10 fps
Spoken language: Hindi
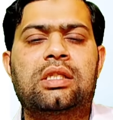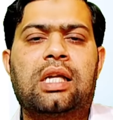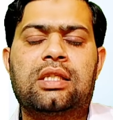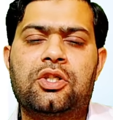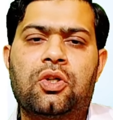तीन
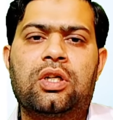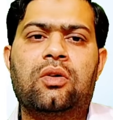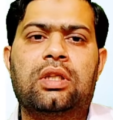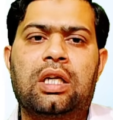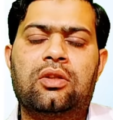साल से
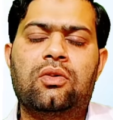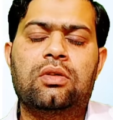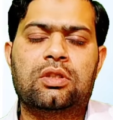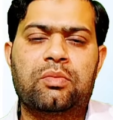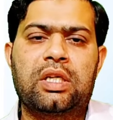छोटे होते हैं
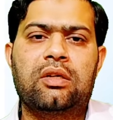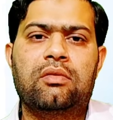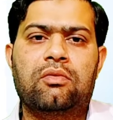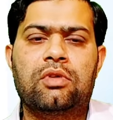तो इसमें